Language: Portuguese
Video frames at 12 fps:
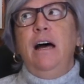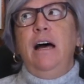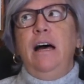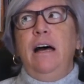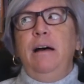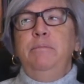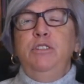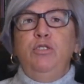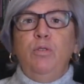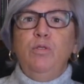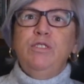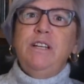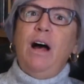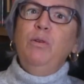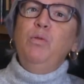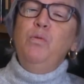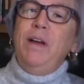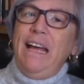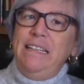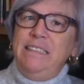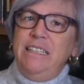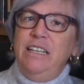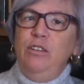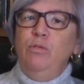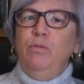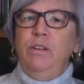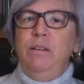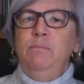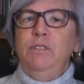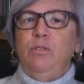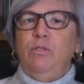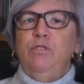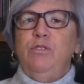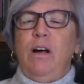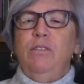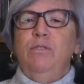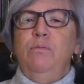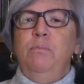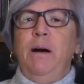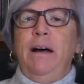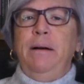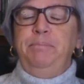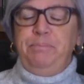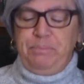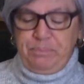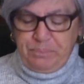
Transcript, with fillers: uh, me trouxe algum quentinho e me trouxe alguma.